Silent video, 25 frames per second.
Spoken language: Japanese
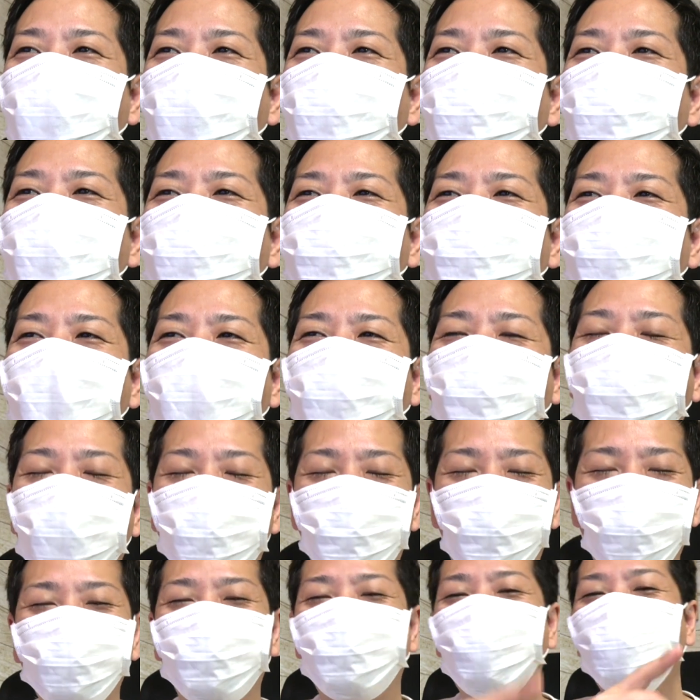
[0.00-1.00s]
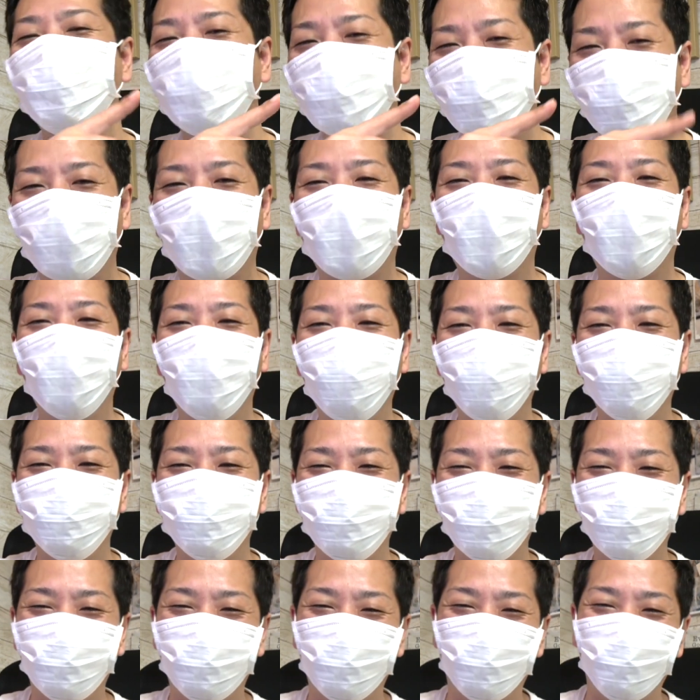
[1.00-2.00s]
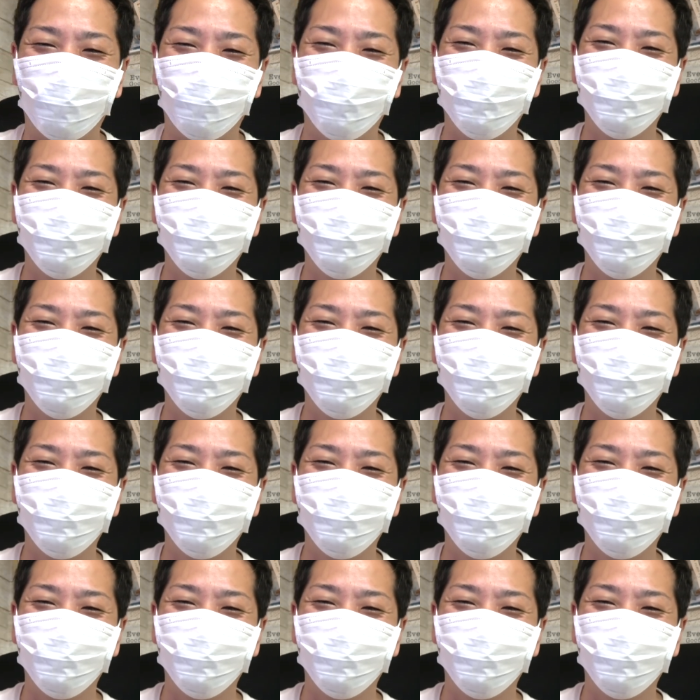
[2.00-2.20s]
レベル差あったらもっといけるから